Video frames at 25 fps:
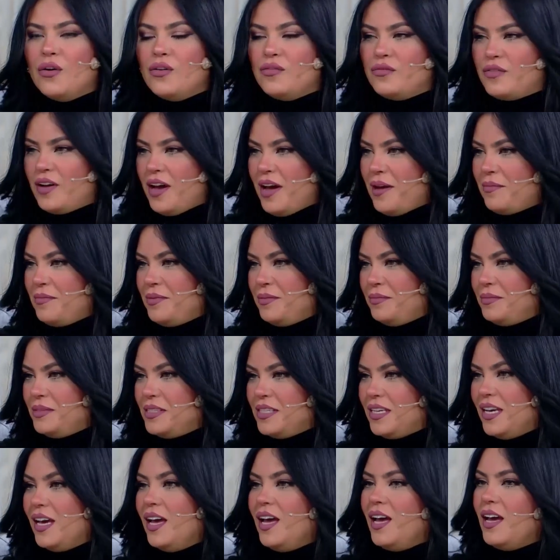ألفة
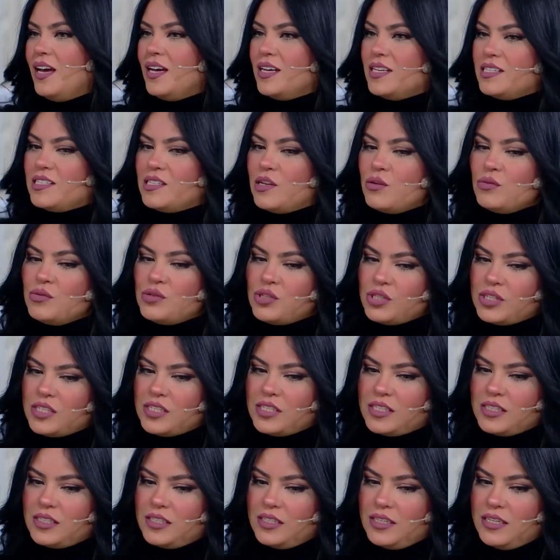حبيبتي أيه.
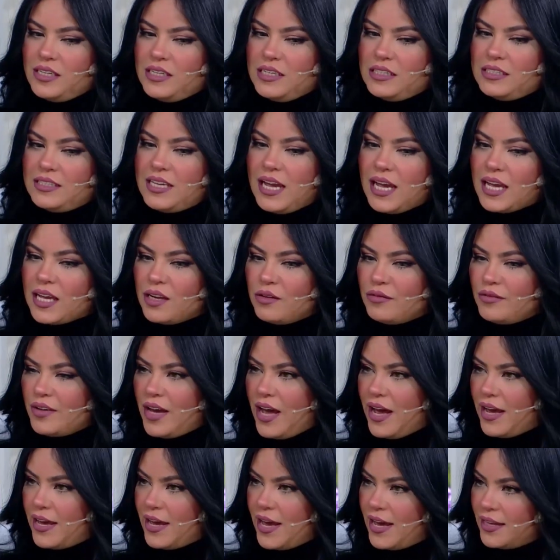زوجك آه، يتدخل
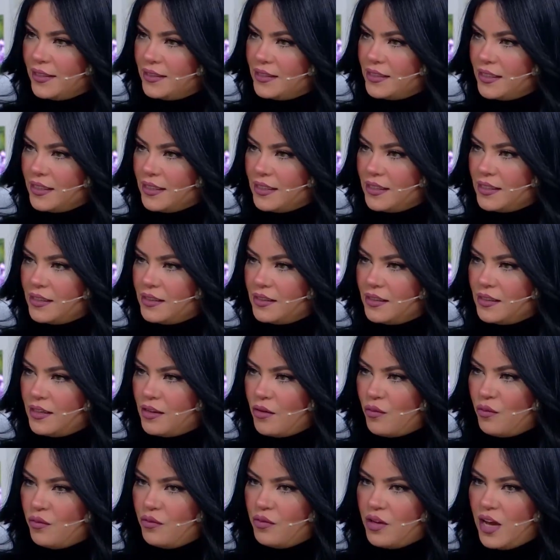في حياتك
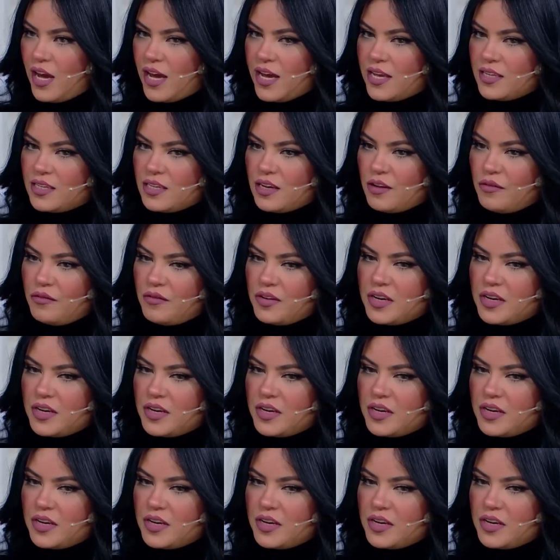آه، في حياتك